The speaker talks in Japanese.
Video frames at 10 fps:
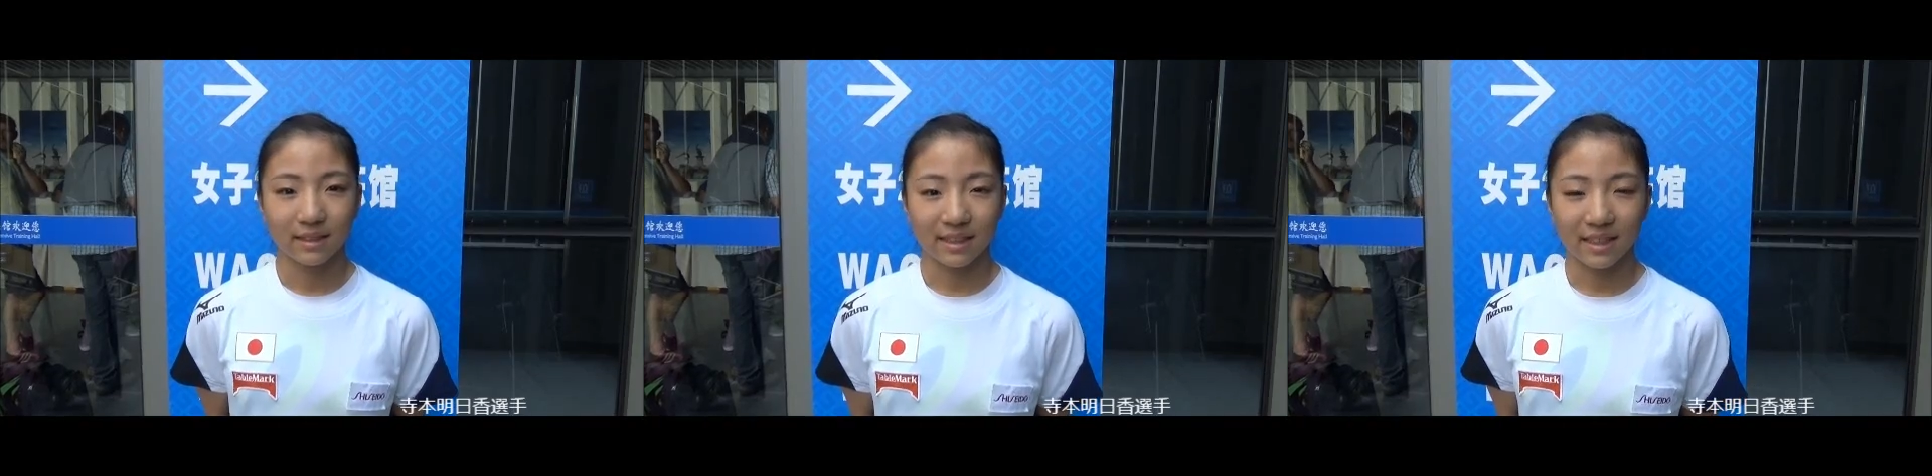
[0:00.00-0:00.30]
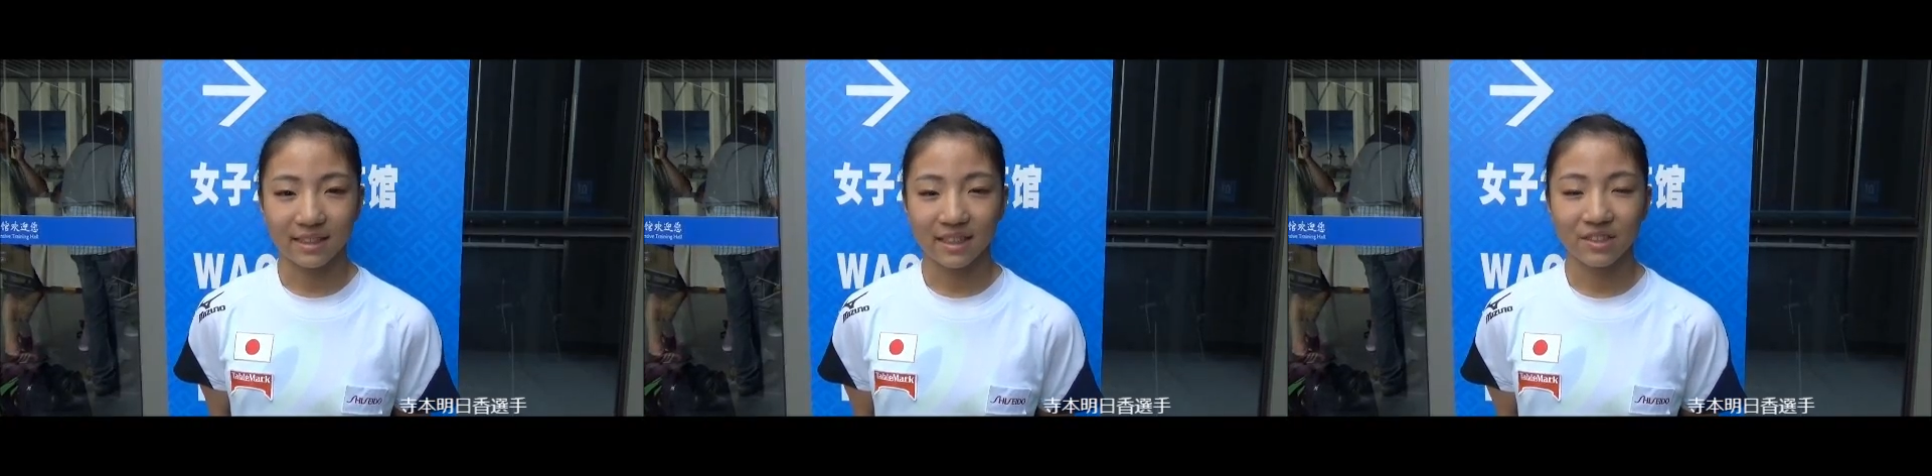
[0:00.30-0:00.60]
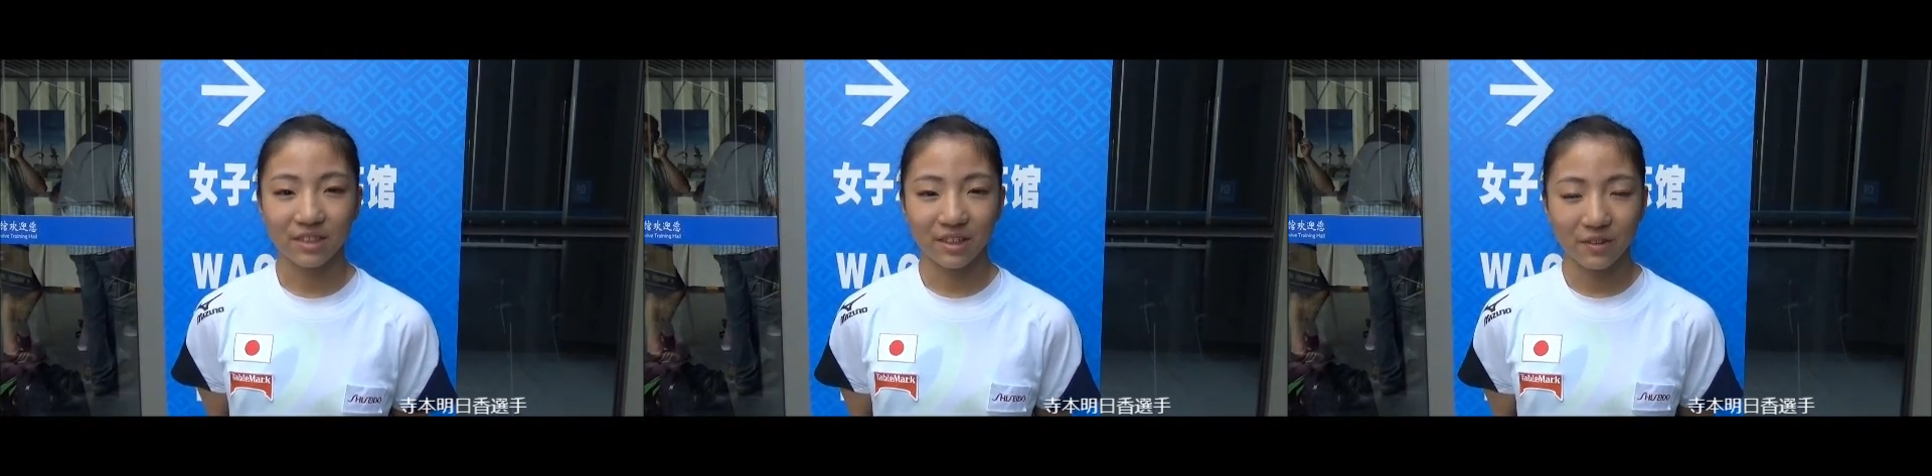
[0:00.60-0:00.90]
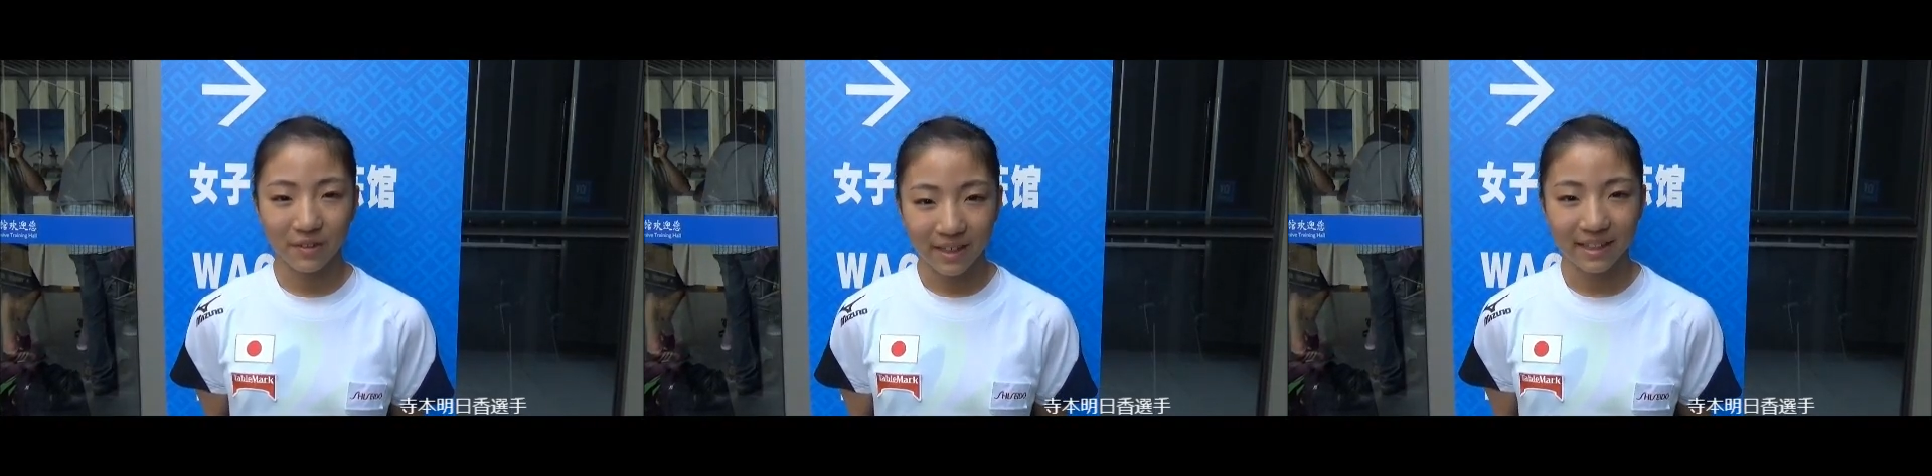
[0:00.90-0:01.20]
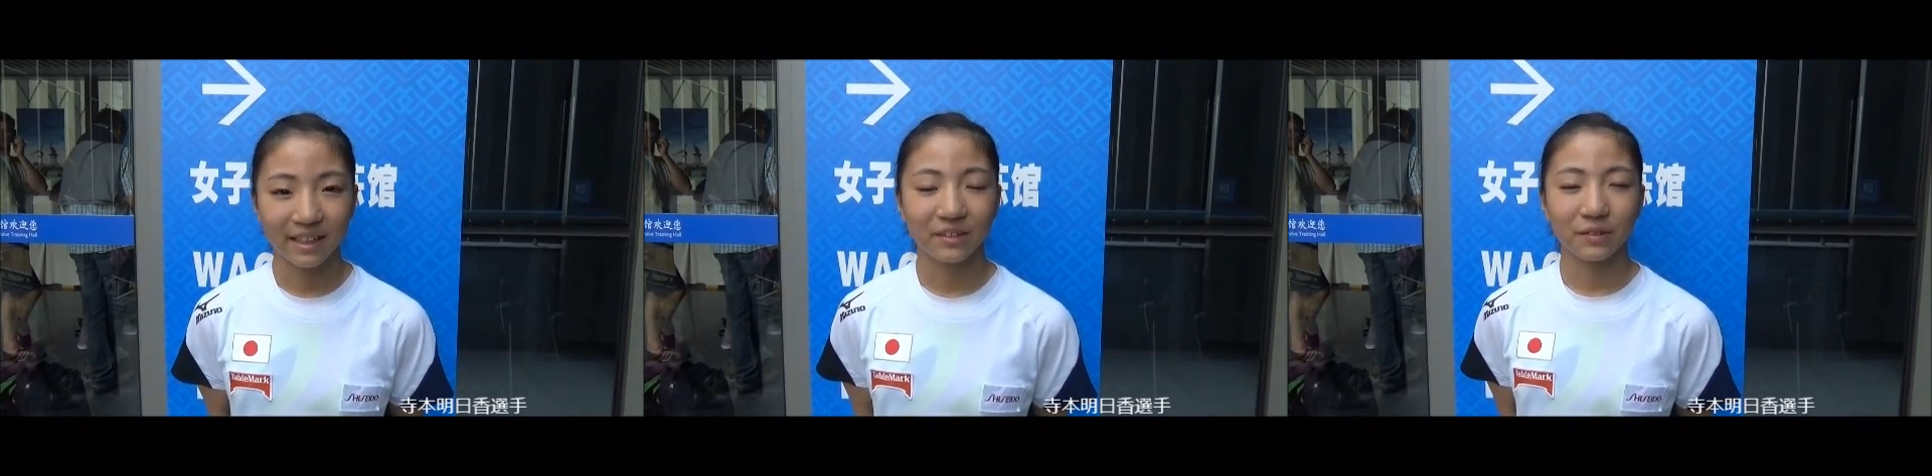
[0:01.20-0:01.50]
世界選手権応援
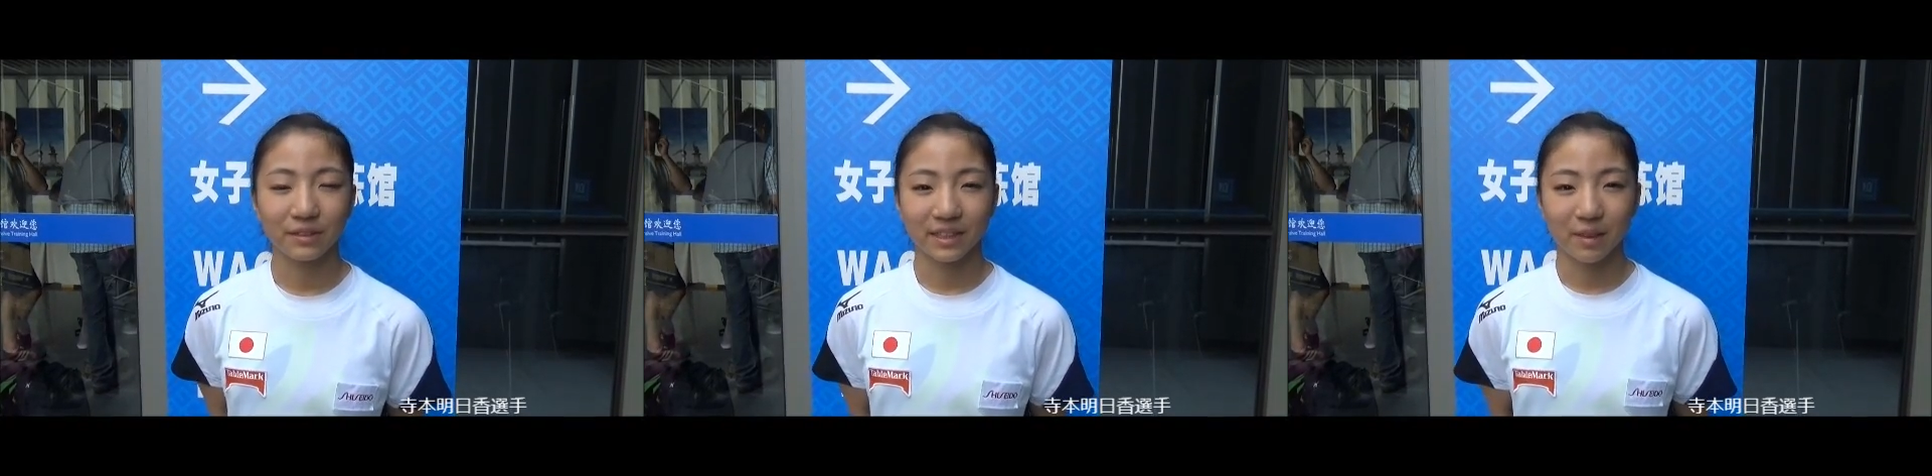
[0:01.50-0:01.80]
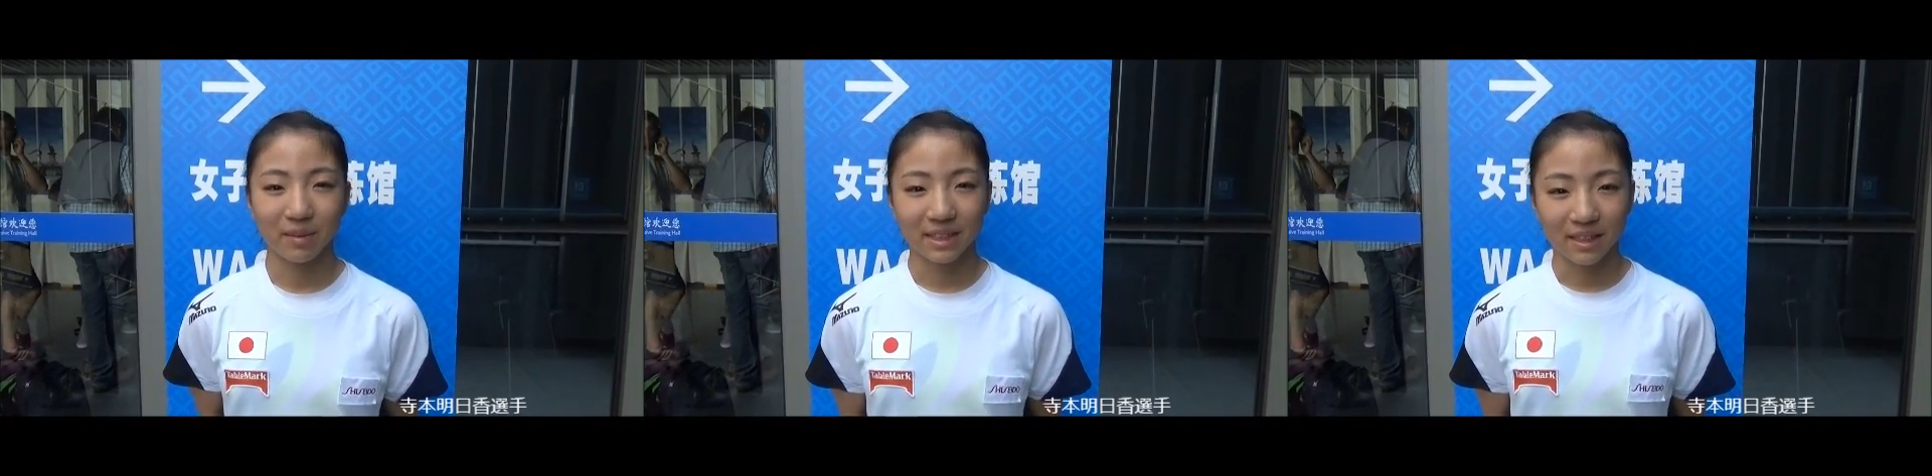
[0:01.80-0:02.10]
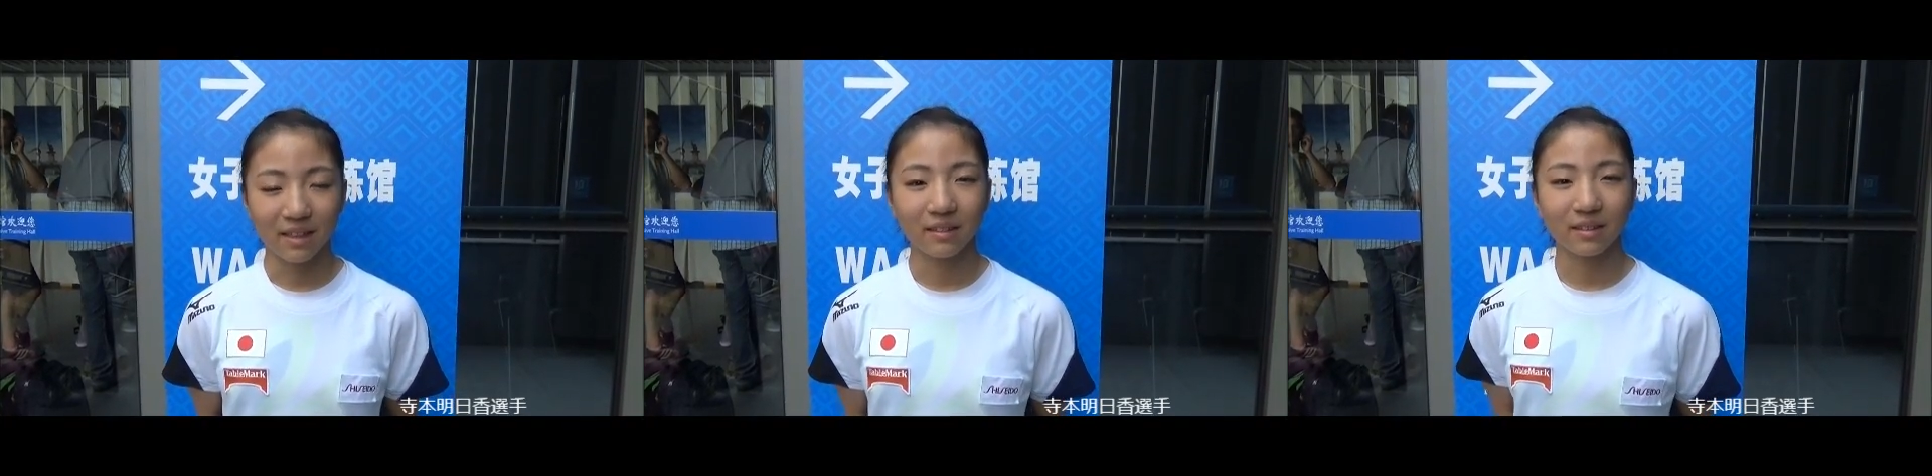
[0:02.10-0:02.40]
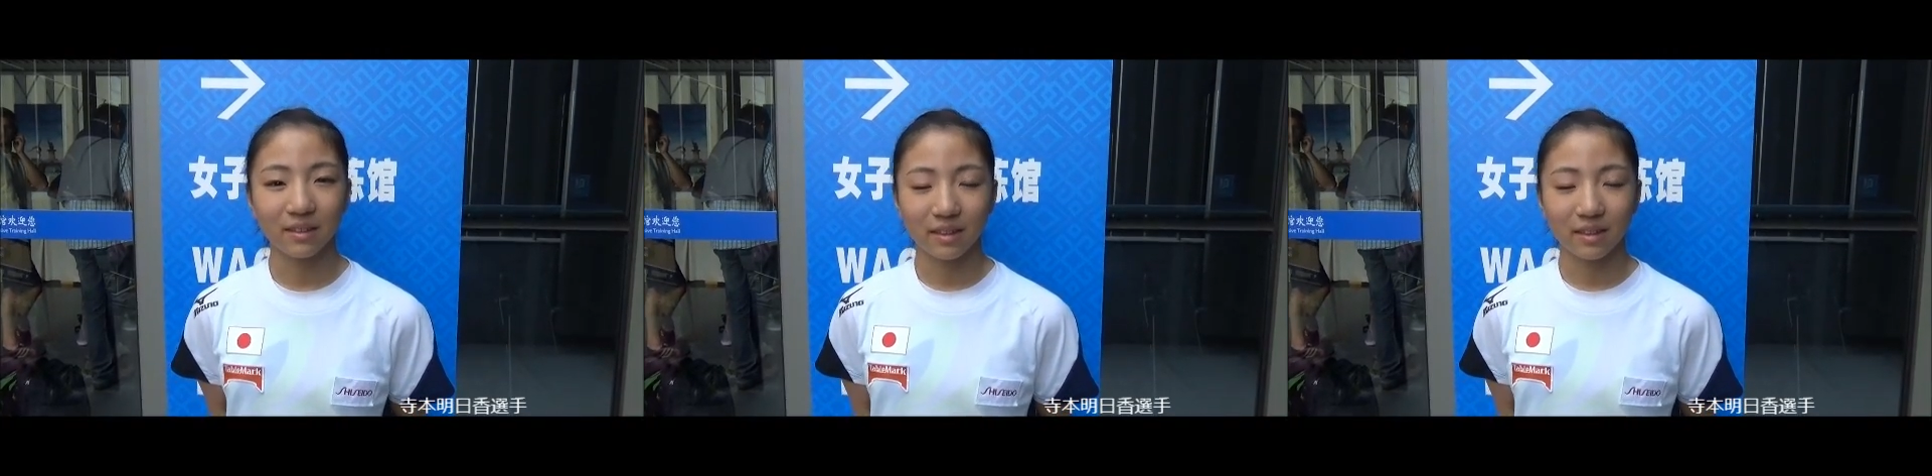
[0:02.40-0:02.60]
ありがとうございました